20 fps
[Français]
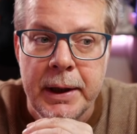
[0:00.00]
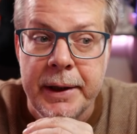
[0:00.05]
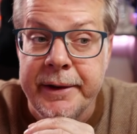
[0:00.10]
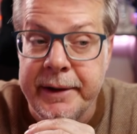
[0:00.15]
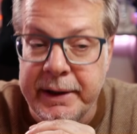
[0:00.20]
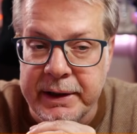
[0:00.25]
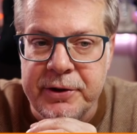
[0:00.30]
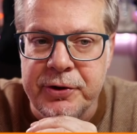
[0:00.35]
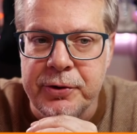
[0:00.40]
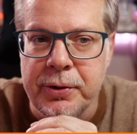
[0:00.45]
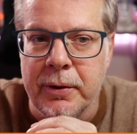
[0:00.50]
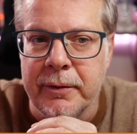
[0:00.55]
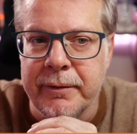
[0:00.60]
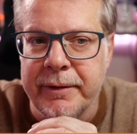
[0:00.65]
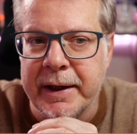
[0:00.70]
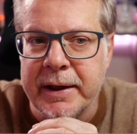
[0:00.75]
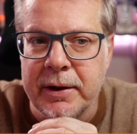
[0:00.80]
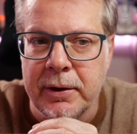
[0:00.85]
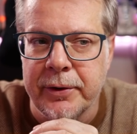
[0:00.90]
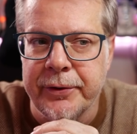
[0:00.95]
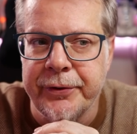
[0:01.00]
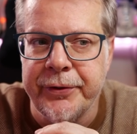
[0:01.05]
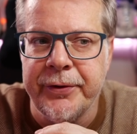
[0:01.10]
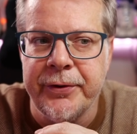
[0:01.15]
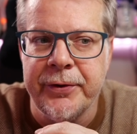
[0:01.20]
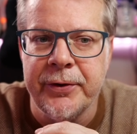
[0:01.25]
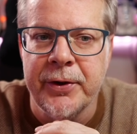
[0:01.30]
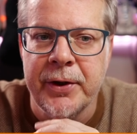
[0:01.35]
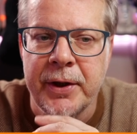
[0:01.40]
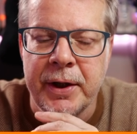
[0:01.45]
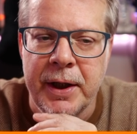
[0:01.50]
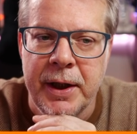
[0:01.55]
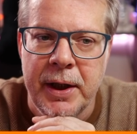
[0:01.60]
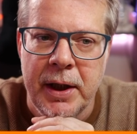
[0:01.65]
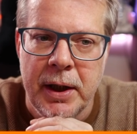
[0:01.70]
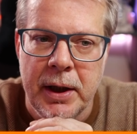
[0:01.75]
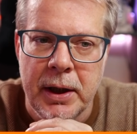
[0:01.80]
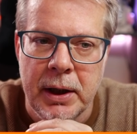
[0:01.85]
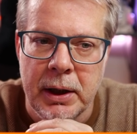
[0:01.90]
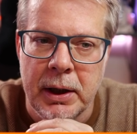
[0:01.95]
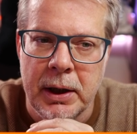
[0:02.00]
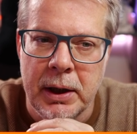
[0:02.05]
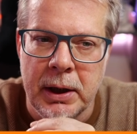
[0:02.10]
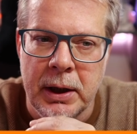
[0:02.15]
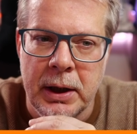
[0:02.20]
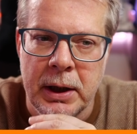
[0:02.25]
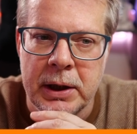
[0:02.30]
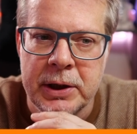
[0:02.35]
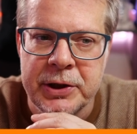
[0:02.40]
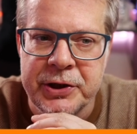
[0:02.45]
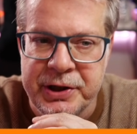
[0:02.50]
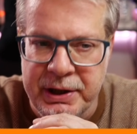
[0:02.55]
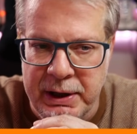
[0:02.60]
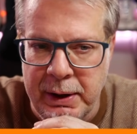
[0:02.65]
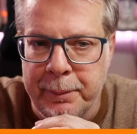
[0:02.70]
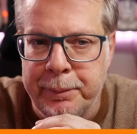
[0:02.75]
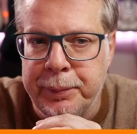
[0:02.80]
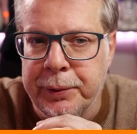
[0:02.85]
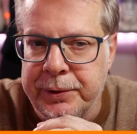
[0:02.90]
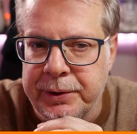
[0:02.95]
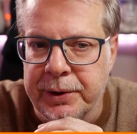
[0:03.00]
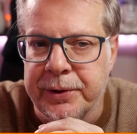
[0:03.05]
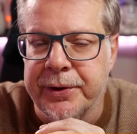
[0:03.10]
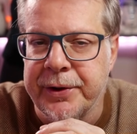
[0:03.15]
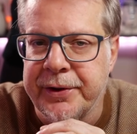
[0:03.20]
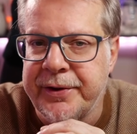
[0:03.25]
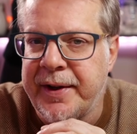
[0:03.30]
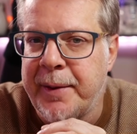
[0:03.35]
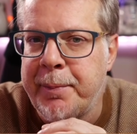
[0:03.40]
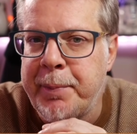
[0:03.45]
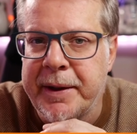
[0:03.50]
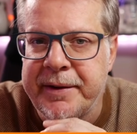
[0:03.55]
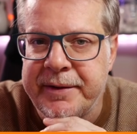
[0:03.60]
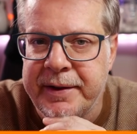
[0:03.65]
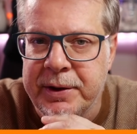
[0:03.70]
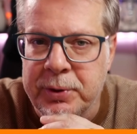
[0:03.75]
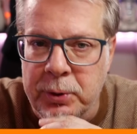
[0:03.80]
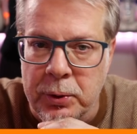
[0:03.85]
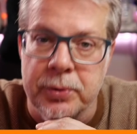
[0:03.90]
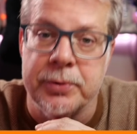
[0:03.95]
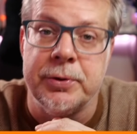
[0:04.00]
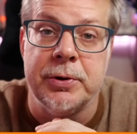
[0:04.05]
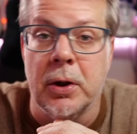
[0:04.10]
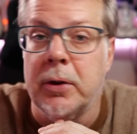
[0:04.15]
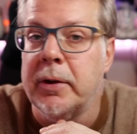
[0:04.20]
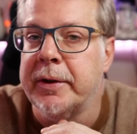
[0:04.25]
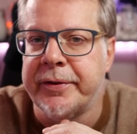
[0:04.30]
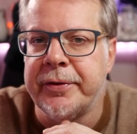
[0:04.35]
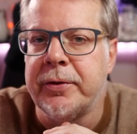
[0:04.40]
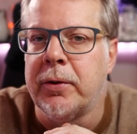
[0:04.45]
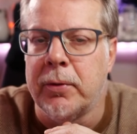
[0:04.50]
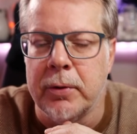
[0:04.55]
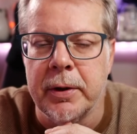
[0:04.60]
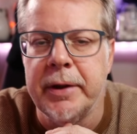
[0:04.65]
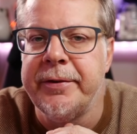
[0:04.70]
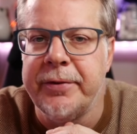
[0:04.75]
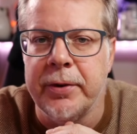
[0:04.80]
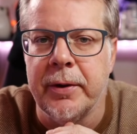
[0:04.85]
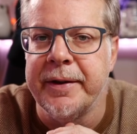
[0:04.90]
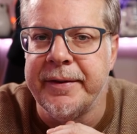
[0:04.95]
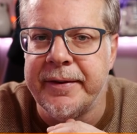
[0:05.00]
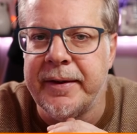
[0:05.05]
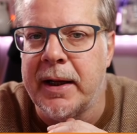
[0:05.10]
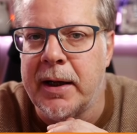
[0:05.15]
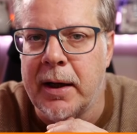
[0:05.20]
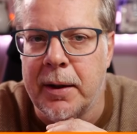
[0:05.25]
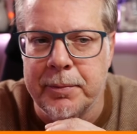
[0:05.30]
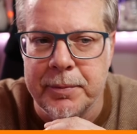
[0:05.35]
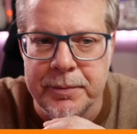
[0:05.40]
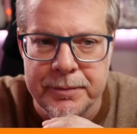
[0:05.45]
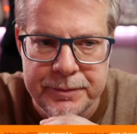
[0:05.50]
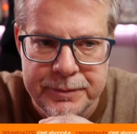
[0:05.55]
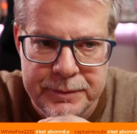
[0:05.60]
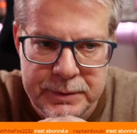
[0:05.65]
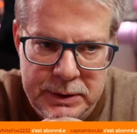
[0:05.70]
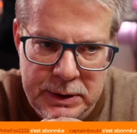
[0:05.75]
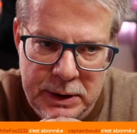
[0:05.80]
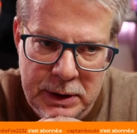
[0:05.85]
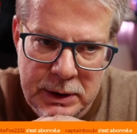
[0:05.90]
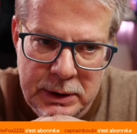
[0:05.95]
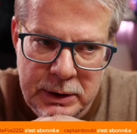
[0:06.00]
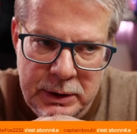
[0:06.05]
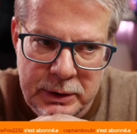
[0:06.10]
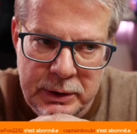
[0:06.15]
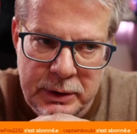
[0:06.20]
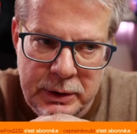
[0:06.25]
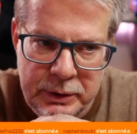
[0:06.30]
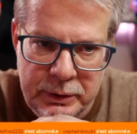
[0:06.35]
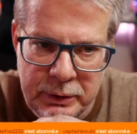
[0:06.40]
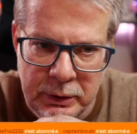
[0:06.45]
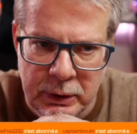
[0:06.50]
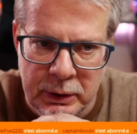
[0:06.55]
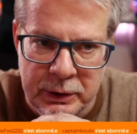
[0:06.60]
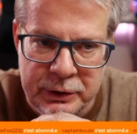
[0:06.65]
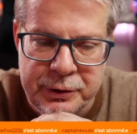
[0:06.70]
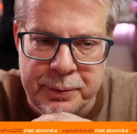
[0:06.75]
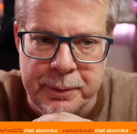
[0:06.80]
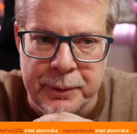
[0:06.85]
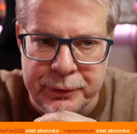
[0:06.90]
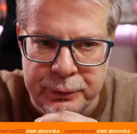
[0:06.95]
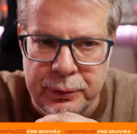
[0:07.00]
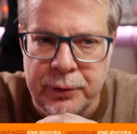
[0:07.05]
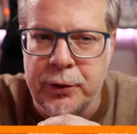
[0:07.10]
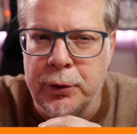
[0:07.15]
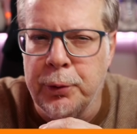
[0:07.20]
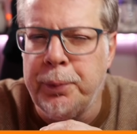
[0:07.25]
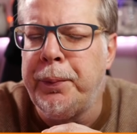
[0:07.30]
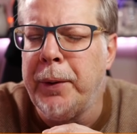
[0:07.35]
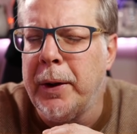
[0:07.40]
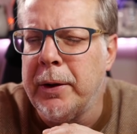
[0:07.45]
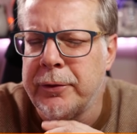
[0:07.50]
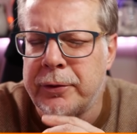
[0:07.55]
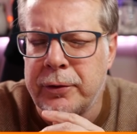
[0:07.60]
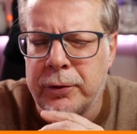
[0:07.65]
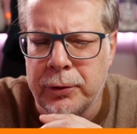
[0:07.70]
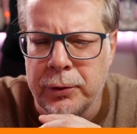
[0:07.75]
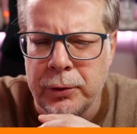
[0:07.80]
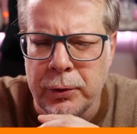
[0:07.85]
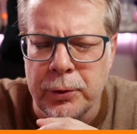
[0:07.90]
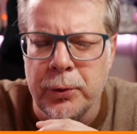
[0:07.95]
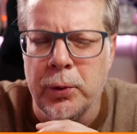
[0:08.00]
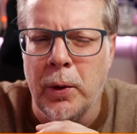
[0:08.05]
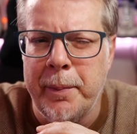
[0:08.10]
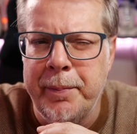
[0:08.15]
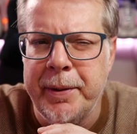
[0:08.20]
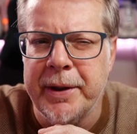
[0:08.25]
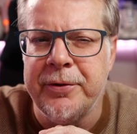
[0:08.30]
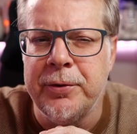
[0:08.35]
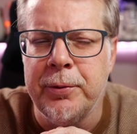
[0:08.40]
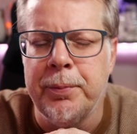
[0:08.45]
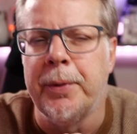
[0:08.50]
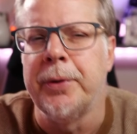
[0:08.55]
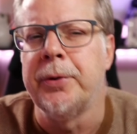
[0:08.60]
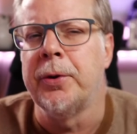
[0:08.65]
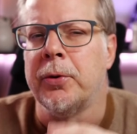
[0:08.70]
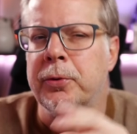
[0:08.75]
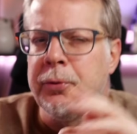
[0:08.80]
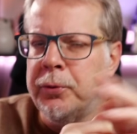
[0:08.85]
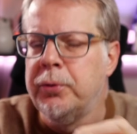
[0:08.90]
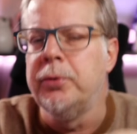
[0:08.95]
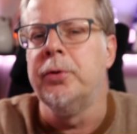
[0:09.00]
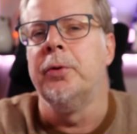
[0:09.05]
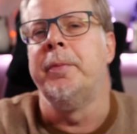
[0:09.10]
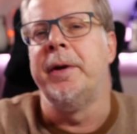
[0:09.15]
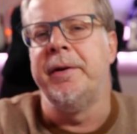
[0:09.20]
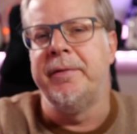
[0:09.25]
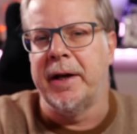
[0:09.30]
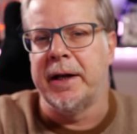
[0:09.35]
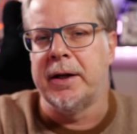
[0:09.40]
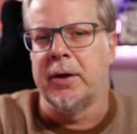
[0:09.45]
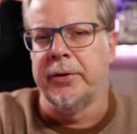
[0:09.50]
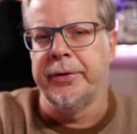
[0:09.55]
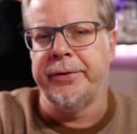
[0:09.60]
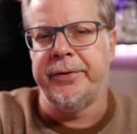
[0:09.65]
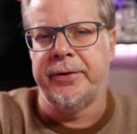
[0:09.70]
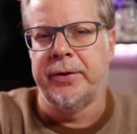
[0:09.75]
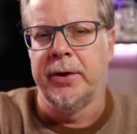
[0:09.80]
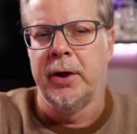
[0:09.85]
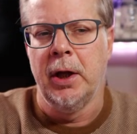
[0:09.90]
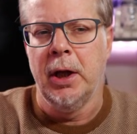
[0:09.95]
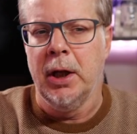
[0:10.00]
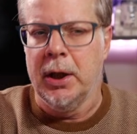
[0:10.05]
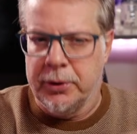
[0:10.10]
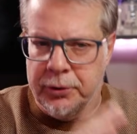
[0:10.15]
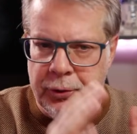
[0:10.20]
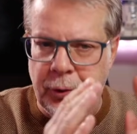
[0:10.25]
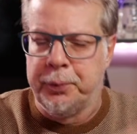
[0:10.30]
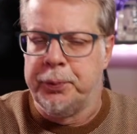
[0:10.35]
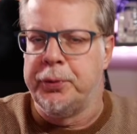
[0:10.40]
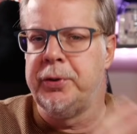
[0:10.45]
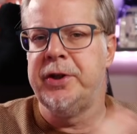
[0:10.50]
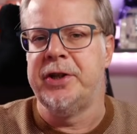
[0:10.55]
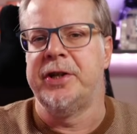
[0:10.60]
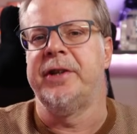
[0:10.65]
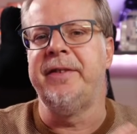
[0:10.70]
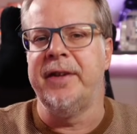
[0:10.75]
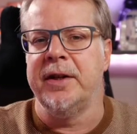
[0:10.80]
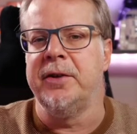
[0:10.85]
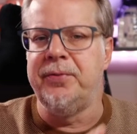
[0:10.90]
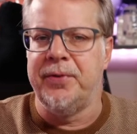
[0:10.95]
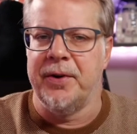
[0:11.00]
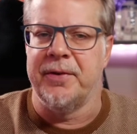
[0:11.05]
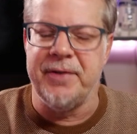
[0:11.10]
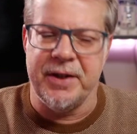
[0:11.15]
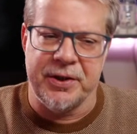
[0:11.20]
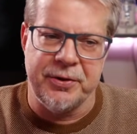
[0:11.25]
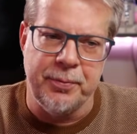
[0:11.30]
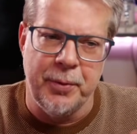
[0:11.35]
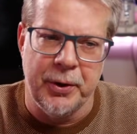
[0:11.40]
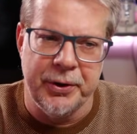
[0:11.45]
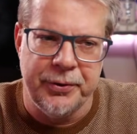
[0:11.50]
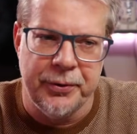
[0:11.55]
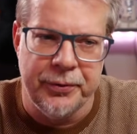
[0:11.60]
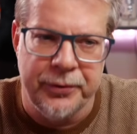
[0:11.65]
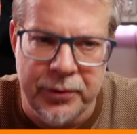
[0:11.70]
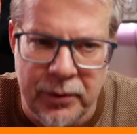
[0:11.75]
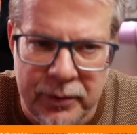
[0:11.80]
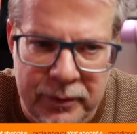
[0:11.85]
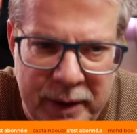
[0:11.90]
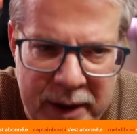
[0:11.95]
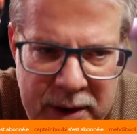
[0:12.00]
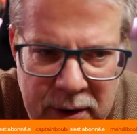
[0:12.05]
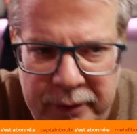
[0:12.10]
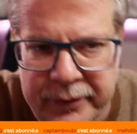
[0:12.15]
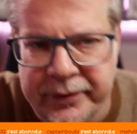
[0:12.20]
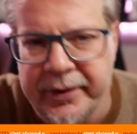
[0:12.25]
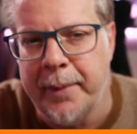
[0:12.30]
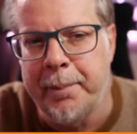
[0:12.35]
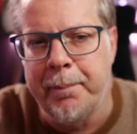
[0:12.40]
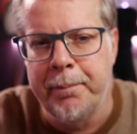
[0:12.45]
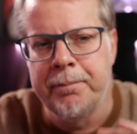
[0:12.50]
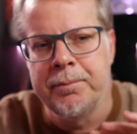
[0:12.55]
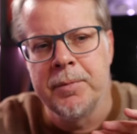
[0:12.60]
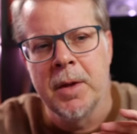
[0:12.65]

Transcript: dès que je suis en vacances, euh, j'ai un peu tendance à passer trop de temps à scroller sur Instagram. Euh, je m'en suis surtout aperçu pendant une de mes vacances. Depuis, j'essaie de faire vachement attention aux vacances à